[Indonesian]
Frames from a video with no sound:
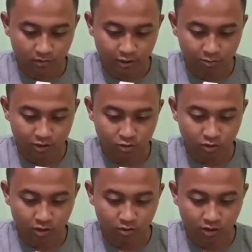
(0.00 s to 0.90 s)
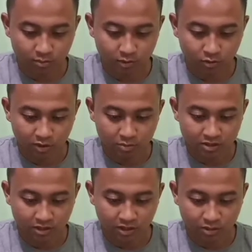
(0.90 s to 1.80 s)
Lemnya juga udah mau
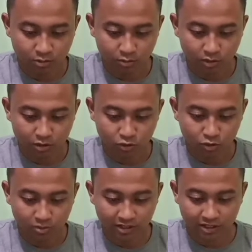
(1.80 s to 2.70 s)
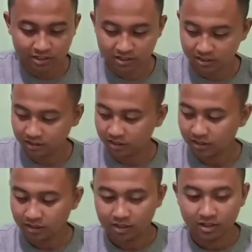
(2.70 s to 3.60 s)
habis nih guys, mudah-mudahan cukup ya guys.
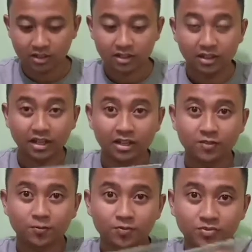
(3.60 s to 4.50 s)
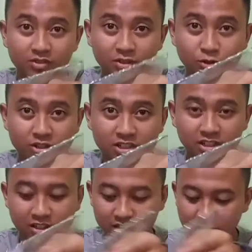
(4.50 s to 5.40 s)
Nah, tuh di
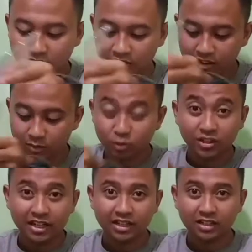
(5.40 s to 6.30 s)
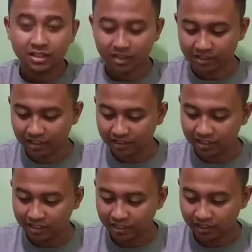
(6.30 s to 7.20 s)
sini. Kemudian kita
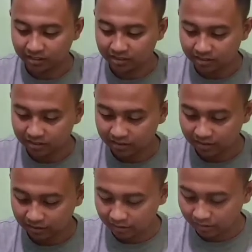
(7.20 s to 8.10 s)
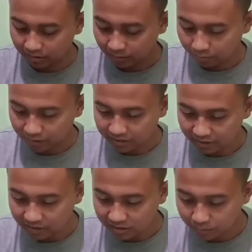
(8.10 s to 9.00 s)
letak nih guys.
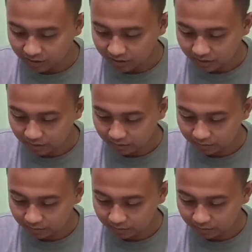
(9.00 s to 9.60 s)
Pasangnya seperti ini.